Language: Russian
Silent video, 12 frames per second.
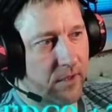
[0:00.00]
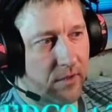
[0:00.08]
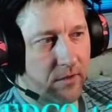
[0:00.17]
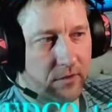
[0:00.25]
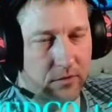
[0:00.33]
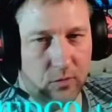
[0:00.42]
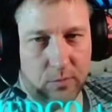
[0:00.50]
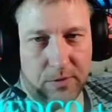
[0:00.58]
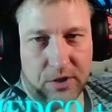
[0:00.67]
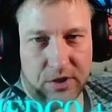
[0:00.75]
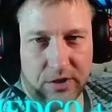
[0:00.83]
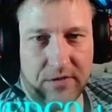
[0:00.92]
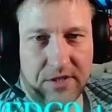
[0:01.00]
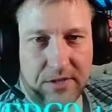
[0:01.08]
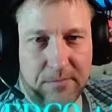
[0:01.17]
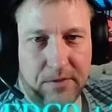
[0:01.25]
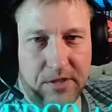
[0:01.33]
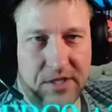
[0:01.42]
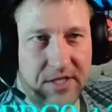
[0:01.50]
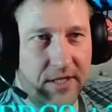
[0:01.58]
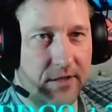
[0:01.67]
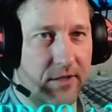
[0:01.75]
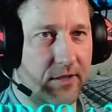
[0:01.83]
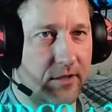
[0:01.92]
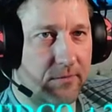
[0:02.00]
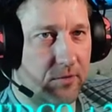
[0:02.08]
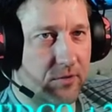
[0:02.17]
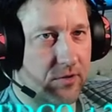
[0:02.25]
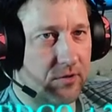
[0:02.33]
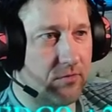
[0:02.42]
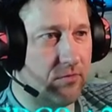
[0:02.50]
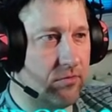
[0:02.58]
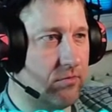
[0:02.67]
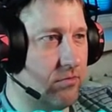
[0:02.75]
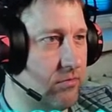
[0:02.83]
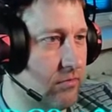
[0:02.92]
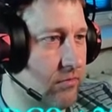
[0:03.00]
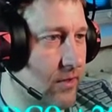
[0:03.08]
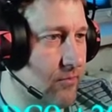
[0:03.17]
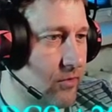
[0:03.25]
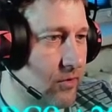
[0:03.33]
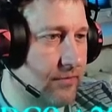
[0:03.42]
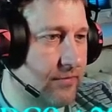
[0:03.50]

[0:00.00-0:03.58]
не, ну почти 250, наверное, просто у, у Амонгов,